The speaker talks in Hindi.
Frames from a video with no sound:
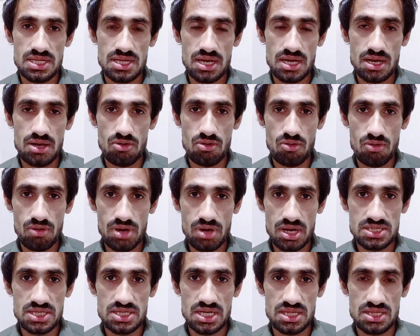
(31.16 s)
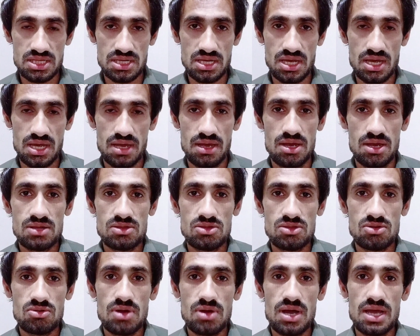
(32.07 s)
ज़्यादा ग्रो कर जाते हैं
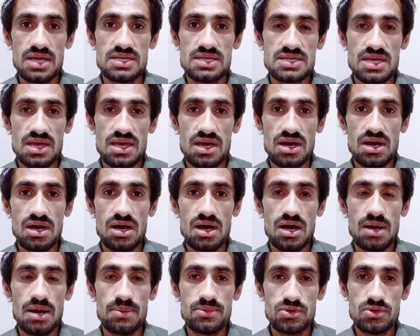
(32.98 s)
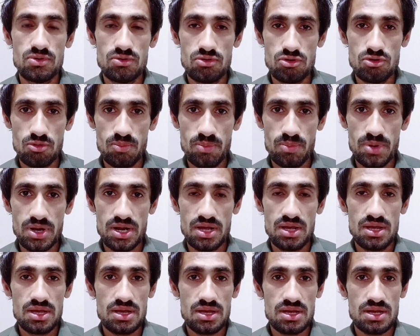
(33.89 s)
तो गाइज़ क्या आप यूट्यूब पर